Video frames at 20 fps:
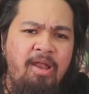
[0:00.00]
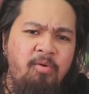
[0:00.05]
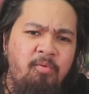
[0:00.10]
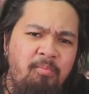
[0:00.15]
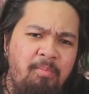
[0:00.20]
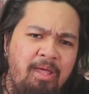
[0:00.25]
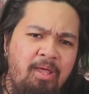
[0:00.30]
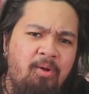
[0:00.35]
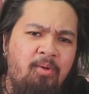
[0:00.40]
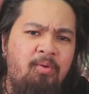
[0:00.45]

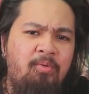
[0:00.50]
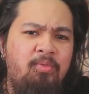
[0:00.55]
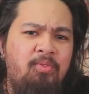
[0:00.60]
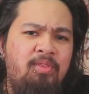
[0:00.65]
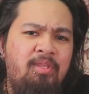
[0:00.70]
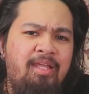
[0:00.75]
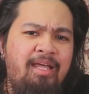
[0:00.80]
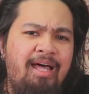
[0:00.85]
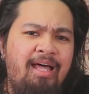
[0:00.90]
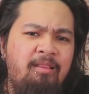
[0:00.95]
Anong meron?
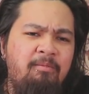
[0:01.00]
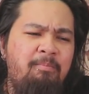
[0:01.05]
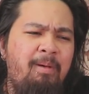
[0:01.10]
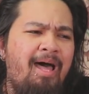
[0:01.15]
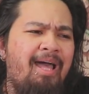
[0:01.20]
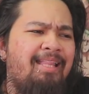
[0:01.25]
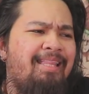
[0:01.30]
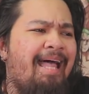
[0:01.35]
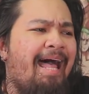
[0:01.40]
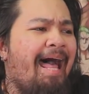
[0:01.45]
At
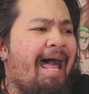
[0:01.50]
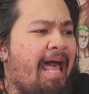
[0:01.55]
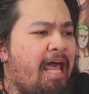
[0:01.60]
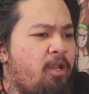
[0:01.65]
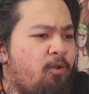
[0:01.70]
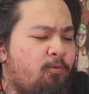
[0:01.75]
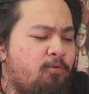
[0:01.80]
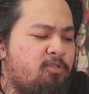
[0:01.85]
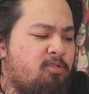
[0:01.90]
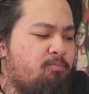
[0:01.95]
bakit
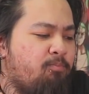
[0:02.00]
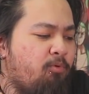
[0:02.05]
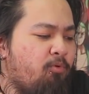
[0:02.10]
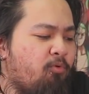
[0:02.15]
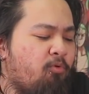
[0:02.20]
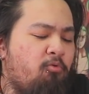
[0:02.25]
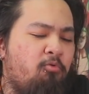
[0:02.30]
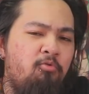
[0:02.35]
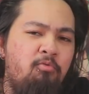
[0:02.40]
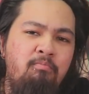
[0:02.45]
halos
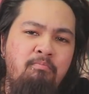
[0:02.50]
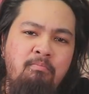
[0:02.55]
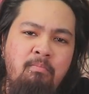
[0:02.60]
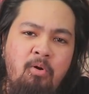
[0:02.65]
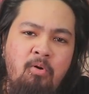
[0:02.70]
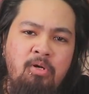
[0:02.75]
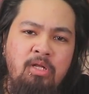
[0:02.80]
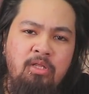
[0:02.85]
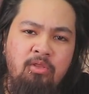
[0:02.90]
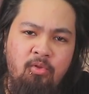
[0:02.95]
puro
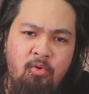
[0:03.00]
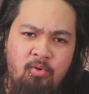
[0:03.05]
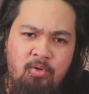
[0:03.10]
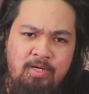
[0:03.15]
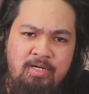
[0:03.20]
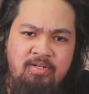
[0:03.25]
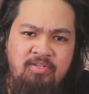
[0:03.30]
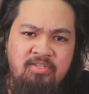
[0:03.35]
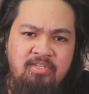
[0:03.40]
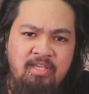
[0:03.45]

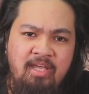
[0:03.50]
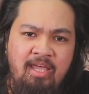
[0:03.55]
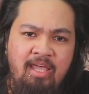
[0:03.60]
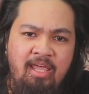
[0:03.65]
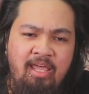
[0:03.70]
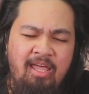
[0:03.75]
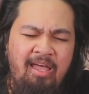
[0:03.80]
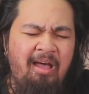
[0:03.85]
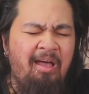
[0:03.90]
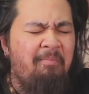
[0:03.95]
monitors
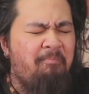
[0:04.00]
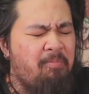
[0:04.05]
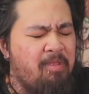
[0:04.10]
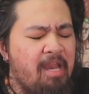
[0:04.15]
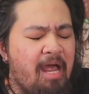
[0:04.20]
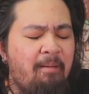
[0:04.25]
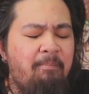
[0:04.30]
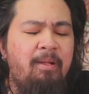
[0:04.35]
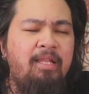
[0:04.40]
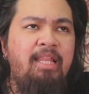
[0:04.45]
ang
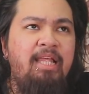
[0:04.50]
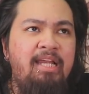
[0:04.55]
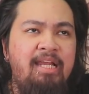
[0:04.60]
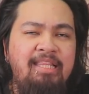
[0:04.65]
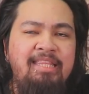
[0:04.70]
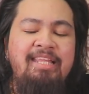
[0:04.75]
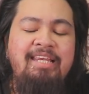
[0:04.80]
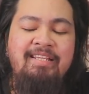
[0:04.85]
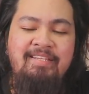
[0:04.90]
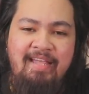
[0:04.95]
ipinapadala
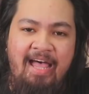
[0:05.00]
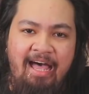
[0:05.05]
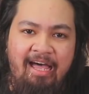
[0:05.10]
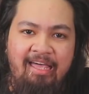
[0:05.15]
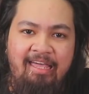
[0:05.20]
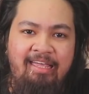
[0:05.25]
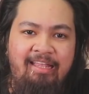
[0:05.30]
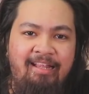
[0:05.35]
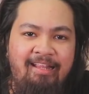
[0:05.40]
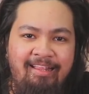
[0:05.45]
nila sa
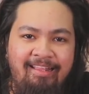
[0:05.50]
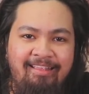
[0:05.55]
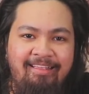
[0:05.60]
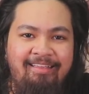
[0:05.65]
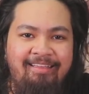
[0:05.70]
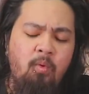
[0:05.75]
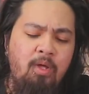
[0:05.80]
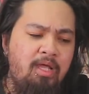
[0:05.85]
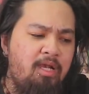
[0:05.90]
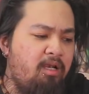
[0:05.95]
akin?
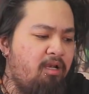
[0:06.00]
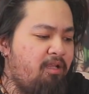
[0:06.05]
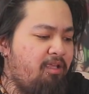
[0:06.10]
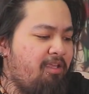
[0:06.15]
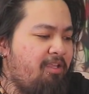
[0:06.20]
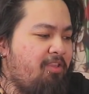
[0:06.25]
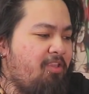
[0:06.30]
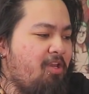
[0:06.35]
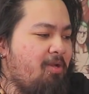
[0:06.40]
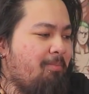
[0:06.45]
Well,
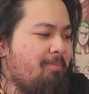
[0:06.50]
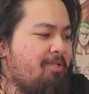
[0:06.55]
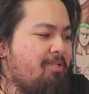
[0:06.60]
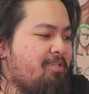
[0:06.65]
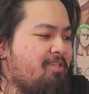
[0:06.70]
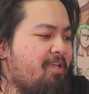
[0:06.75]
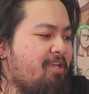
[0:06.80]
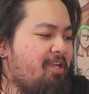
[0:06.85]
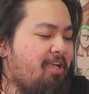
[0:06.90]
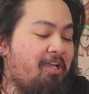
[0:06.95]
hindi naman
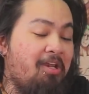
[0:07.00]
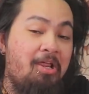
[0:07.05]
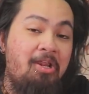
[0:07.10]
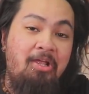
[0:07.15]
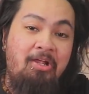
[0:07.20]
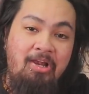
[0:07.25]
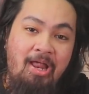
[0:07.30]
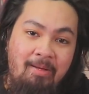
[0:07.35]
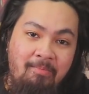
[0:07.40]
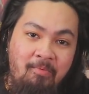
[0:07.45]
sa
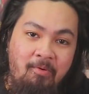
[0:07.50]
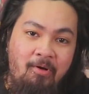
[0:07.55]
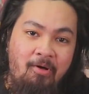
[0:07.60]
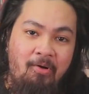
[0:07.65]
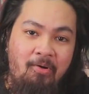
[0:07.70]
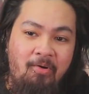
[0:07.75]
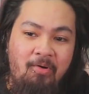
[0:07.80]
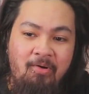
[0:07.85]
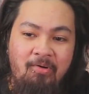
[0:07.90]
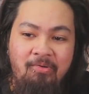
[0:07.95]
nagrereklamo
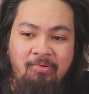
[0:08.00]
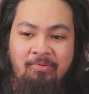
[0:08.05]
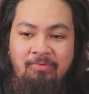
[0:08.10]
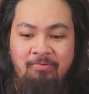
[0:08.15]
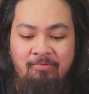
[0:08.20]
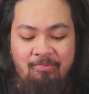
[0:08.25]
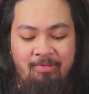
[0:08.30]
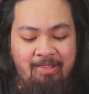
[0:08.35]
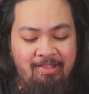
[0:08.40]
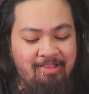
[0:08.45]
ako.
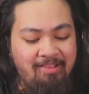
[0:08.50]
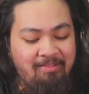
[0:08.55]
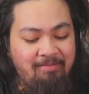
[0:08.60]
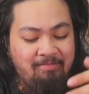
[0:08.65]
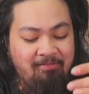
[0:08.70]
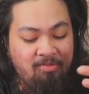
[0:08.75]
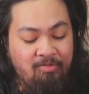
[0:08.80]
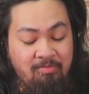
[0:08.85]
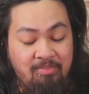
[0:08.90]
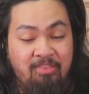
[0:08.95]
Well,
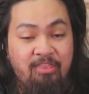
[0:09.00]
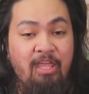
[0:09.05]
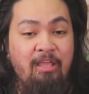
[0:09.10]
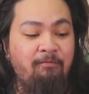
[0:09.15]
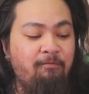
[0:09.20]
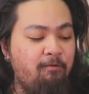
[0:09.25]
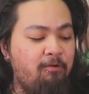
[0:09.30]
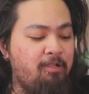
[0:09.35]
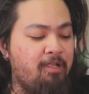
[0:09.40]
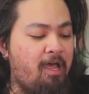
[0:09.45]
so,
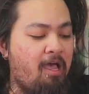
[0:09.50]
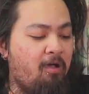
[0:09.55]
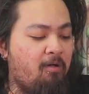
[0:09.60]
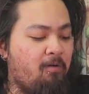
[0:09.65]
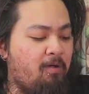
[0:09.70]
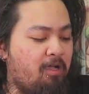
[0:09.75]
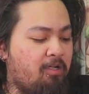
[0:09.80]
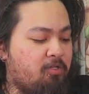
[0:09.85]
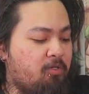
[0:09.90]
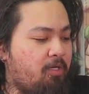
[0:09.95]
thankful nga
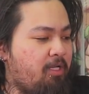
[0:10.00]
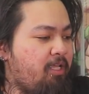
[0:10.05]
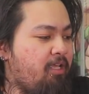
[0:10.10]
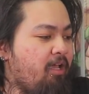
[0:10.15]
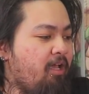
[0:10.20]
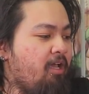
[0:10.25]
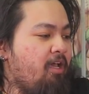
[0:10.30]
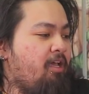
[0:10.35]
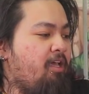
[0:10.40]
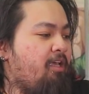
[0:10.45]
ako
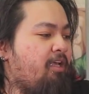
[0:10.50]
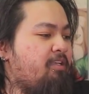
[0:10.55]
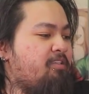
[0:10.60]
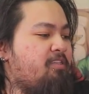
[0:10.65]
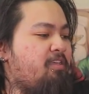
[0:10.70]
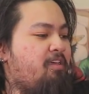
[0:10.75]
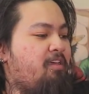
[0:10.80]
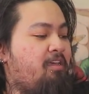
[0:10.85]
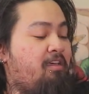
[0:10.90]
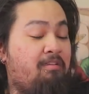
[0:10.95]
actually
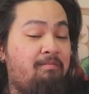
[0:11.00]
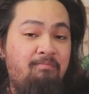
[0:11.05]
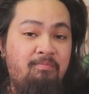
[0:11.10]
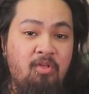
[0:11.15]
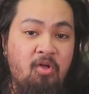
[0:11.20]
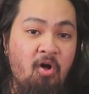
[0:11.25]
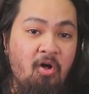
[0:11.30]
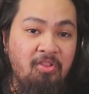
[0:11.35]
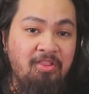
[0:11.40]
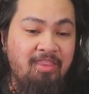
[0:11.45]
kasi
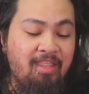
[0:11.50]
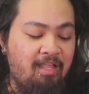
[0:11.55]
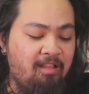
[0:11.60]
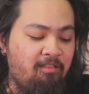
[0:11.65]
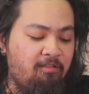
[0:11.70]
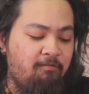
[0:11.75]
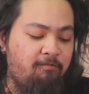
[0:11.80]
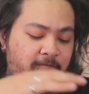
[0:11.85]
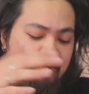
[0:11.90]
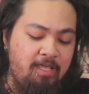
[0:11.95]
content,
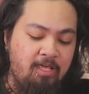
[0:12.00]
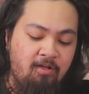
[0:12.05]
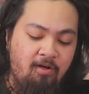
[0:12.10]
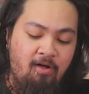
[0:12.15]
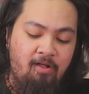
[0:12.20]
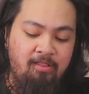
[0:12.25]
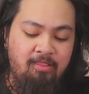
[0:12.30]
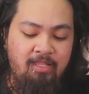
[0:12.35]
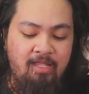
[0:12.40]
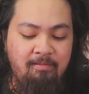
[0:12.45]
no? free
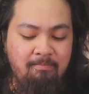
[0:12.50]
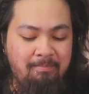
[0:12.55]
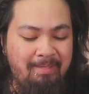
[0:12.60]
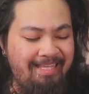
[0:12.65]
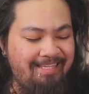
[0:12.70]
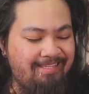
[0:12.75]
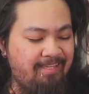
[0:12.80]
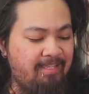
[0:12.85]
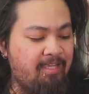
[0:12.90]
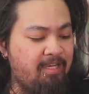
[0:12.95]
content
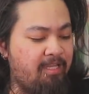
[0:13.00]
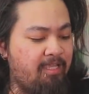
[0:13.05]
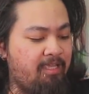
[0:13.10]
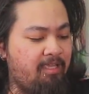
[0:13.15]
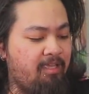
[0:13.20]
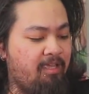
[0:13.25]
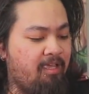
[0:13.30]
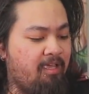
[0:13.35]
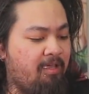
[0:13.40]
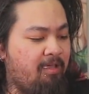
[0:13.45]
basically.